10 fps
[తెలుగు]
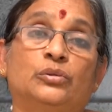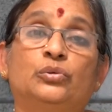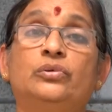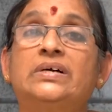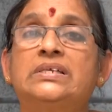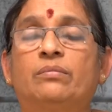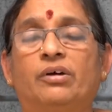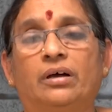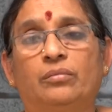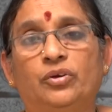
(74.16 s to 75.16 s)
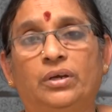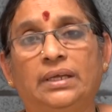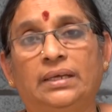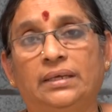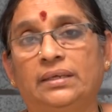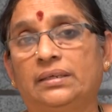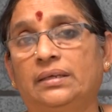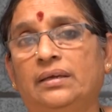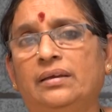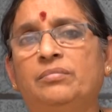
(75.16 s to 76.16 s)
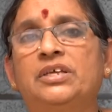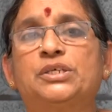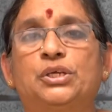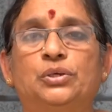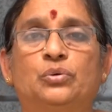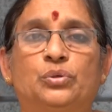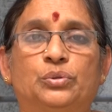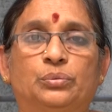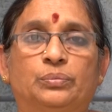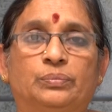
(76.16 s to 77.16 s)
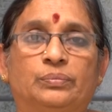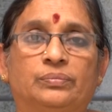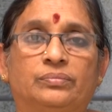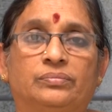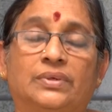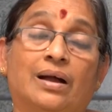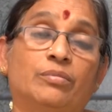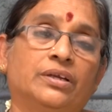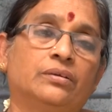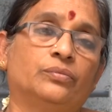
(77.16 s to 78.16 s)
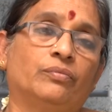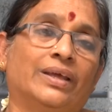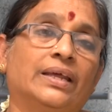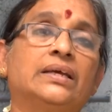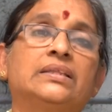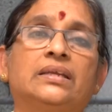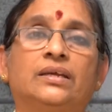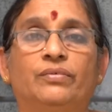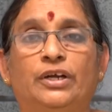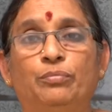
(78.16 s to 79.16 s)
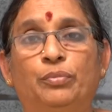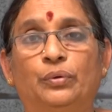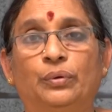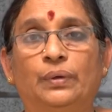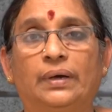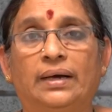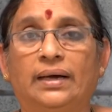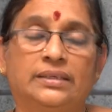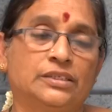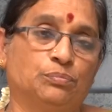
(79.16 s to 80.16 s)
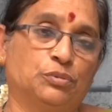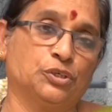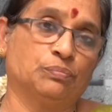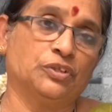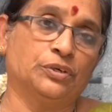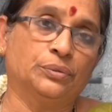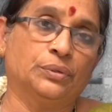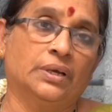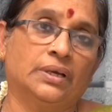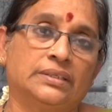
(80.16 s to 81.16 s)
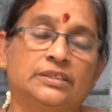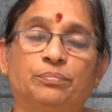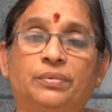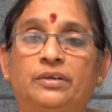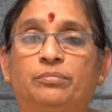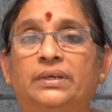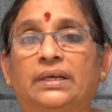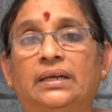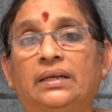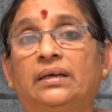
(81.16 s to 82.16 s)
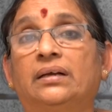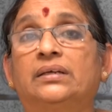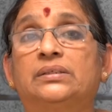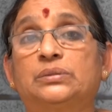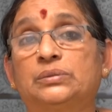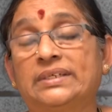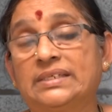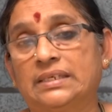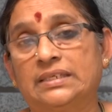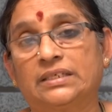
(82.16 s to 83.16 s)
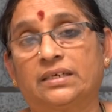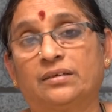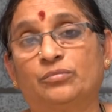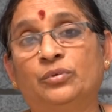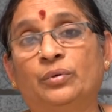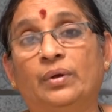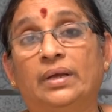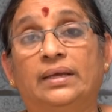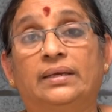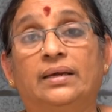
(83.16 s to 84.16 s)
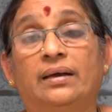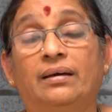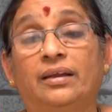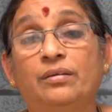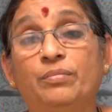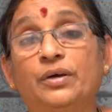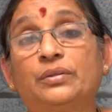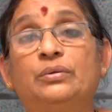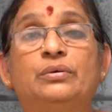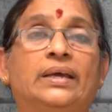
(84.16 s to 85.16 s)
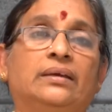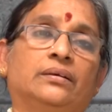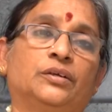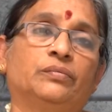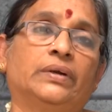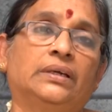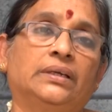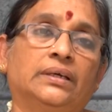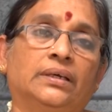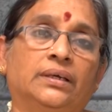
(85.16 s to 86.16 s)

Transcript: దూర్వాస మహామునిని ఏమీ చెయ్యకూడదు కాబట్టి నువ్వు వెనక్కి తిరిగి వెళ్ళిపో అని చెప్పి చెప్తాడు చెప్పేటప్పటికల్లా సుదర్శన చక్రము హరిభక్తుడైనటువంటి